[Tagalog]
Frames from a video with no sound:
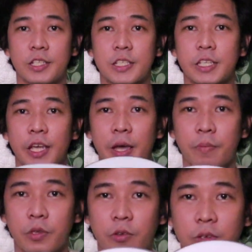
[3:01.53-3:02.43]

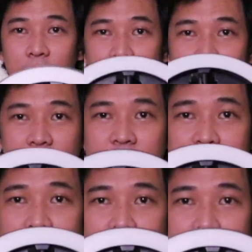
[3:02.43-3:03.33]
cm yung laki
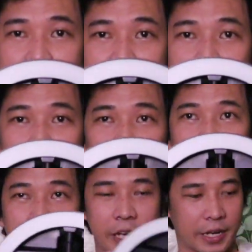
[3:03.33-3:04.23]
ng
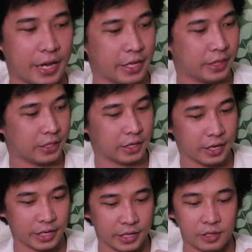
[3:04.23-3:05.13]
ring light.
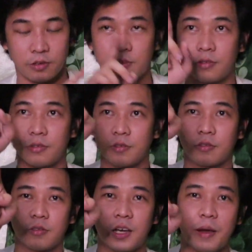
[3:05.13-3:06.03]
Kagaya nung
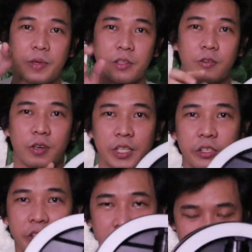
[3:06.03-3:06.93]
gamit ko
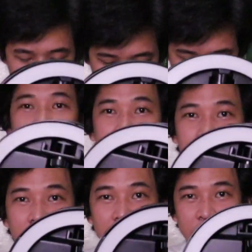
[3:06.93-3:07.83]
ngayon. Ayun,
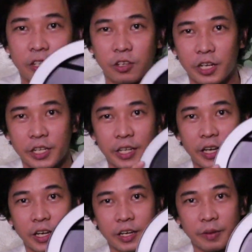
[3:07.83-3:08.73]
nakita nyo rin
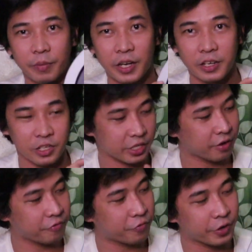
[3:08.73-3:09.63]
na meron na
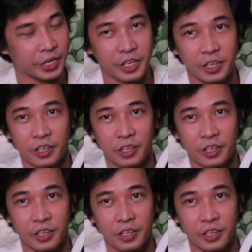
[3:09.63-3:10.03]
siyang free